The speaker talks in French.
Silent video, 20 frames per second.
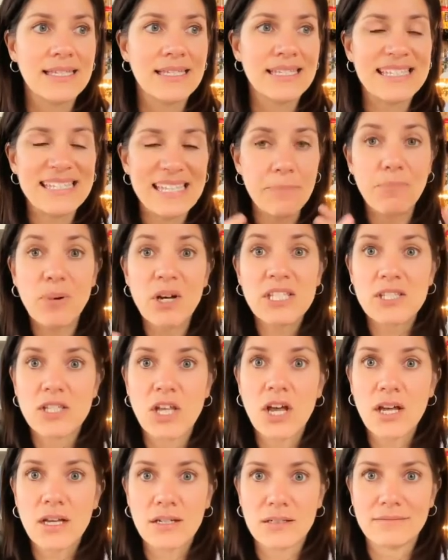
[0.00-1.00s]
C'est pas
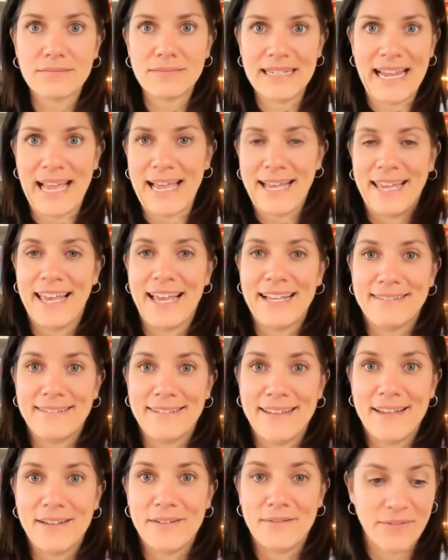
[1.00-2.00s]
ça la
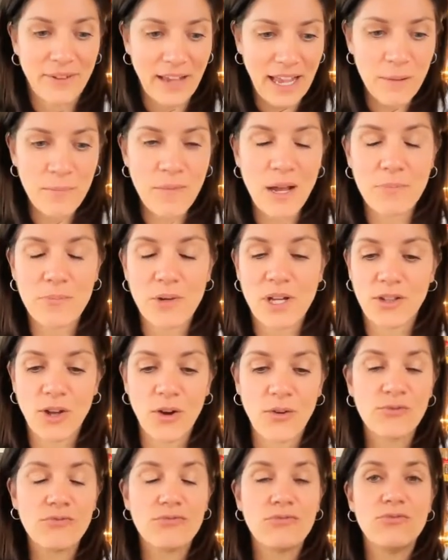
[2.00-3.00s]
réalité, vraiment pas.
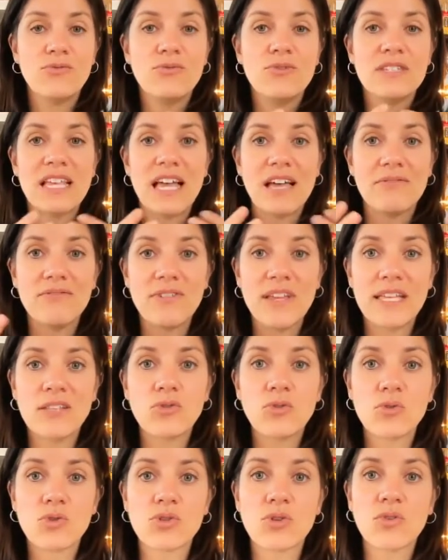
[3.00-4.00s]
Donc, vous avez
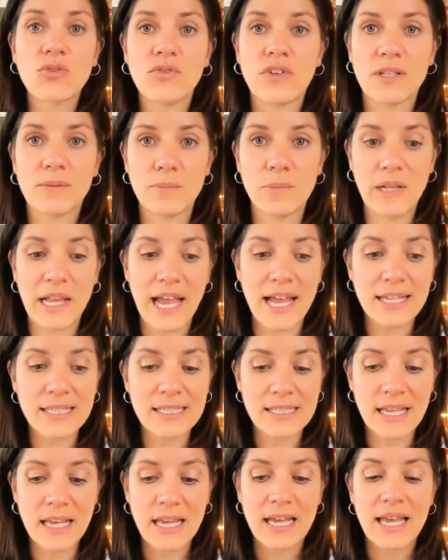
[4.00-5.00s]
toujours votre
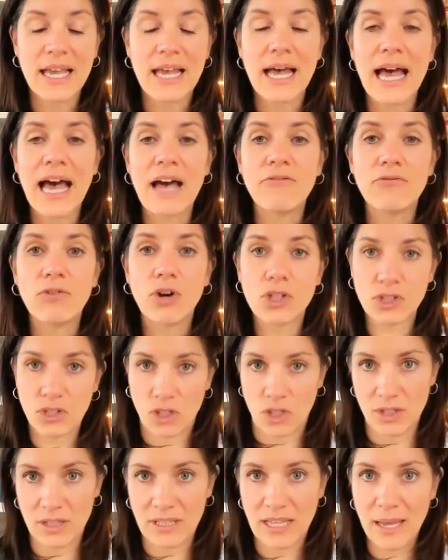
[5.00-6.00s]
place à
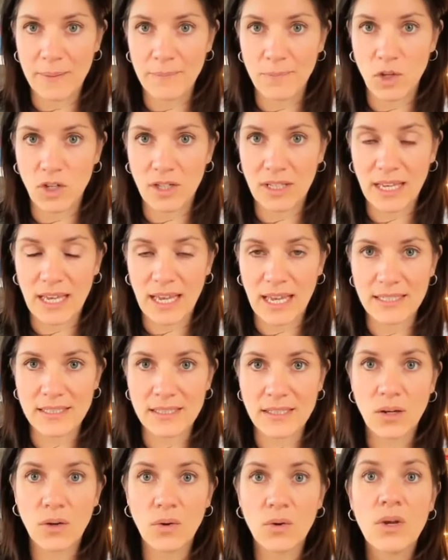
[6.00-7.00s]
votre table de
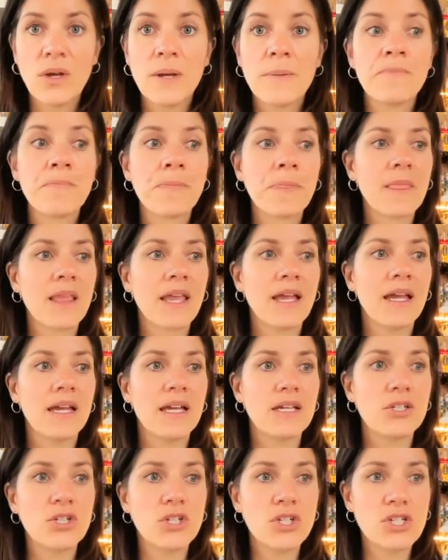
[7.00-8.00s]
création
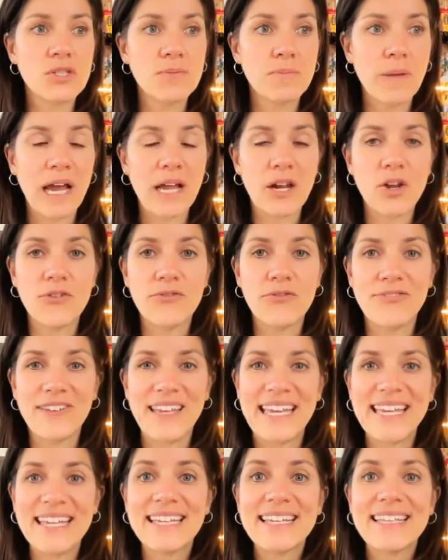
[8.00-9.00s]
juste par le fait